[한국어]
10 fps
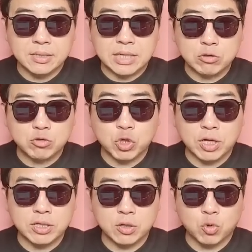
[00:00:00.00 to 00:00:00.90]
자꾸
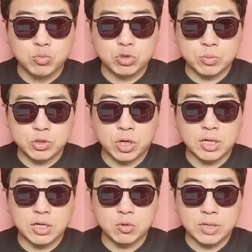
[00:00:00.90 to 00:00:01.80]
저한테 공부 좀
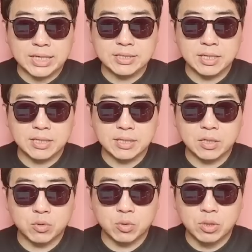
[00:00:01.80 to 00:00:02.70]
처하라고
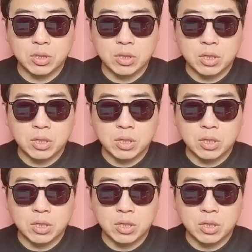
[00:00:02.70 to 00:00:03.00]
가스라이팅하고